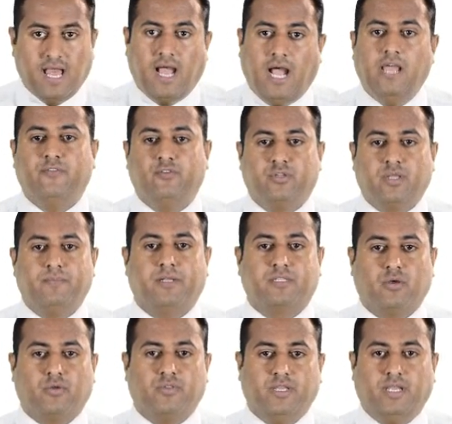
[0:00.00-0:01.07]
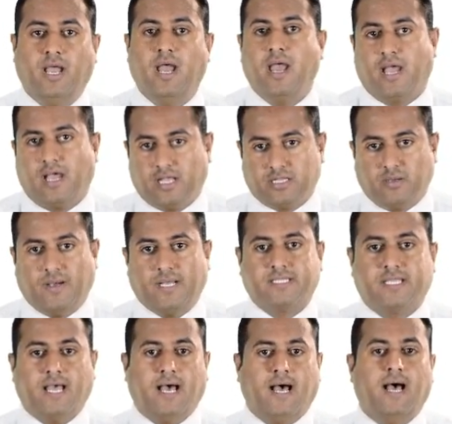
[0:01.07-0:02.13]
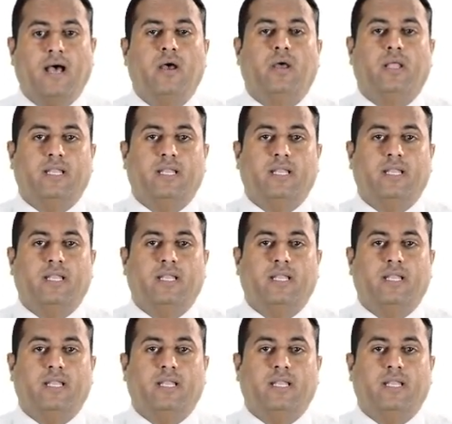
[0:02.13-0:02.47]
حيث تم توضيح خطواتها